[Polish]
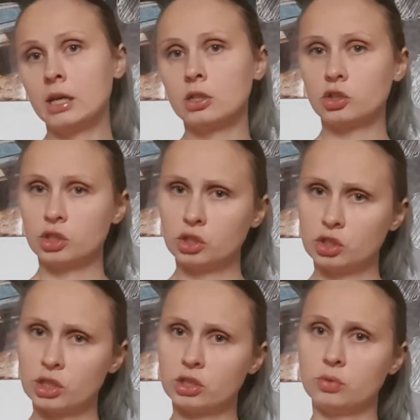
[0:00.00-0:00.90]

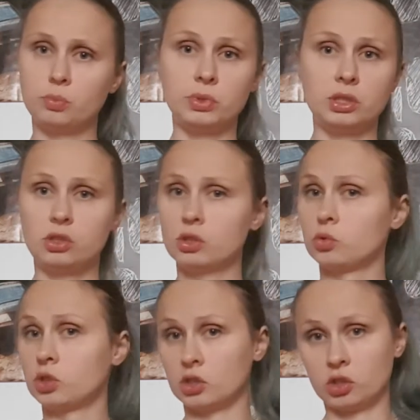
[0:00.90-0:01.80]
Krzyczeć, bić,
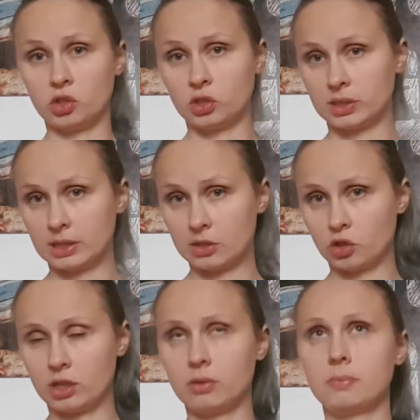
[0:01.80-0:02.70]
różne rzeczy się
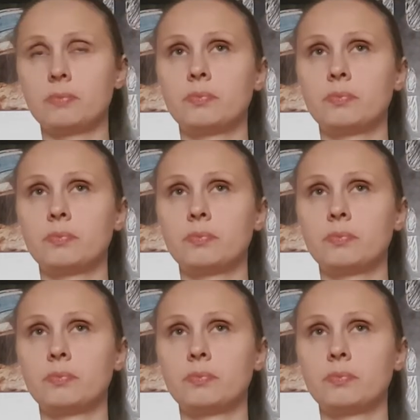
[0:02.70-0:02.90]
zdarzają.